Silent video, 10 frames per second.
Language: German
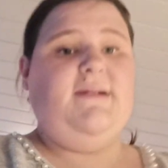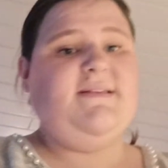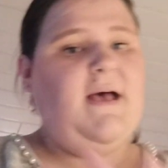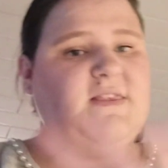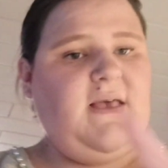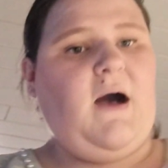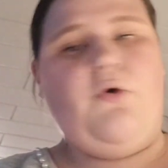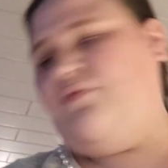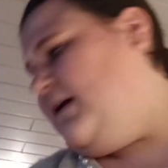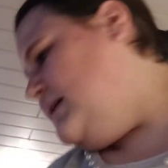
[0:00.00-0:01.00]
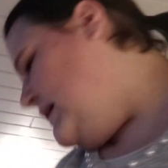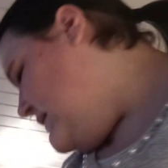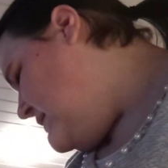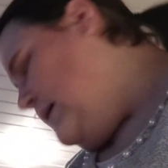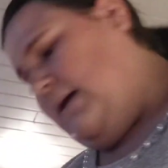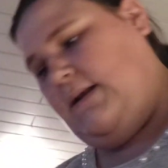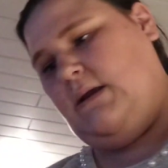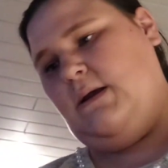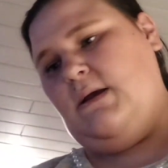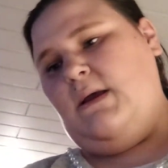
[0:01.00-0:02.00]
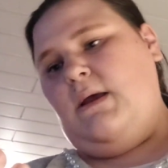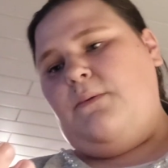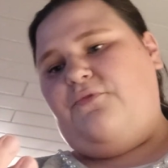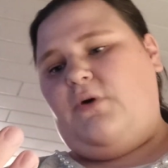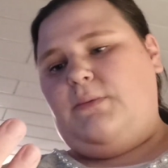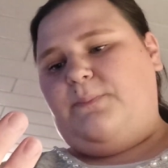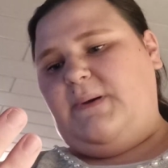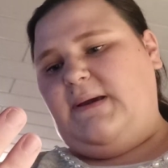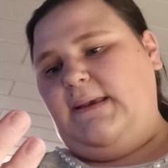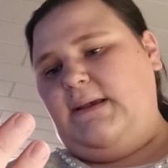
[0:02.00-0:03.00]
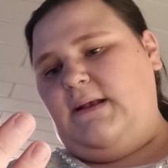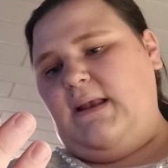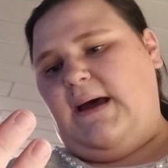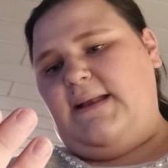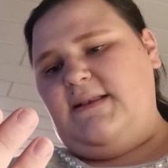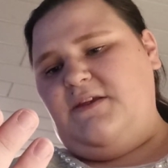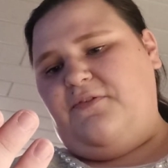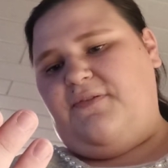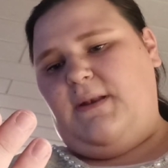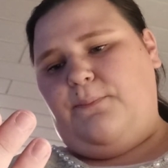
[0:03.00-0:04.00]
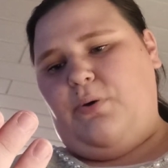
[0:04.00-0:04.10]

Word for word: das also als Kaufland jetzt hier das. Von Briel, Anti-Fett